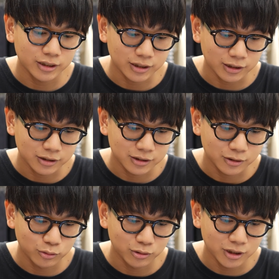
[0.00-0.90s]
かさ、
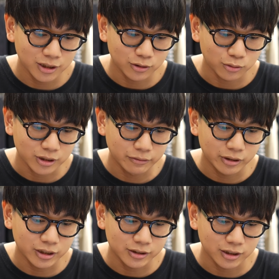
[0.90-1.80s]
コーディネートの
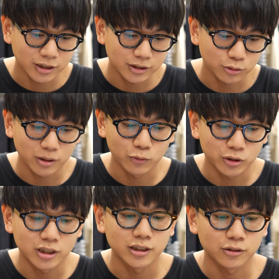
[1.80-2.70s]
爽やかさがとて
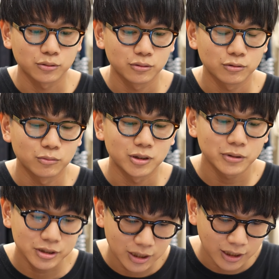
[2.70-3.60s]
もいいなと思い
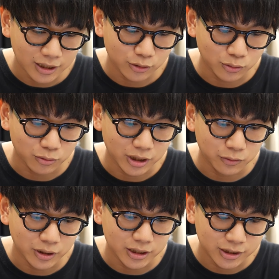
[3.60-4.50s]
まして、今回
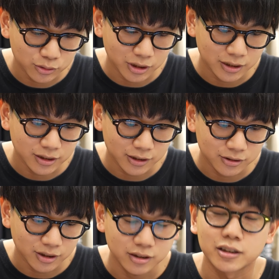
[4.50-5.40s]
ファイナリストに選
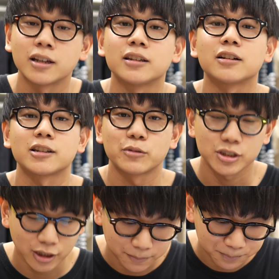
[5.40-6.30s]
出させていただきま
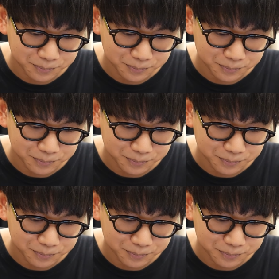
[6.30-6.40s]
した。